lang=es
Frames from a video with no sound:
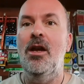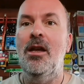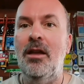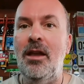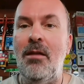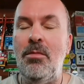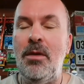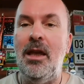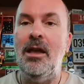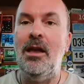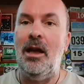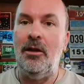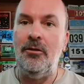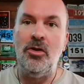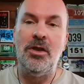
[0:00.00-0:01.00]
qué bien, que
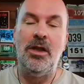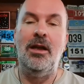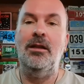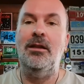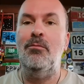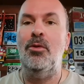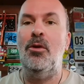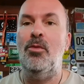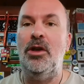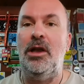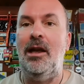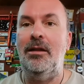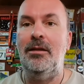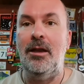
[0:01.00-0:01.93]
las cosas que te propones las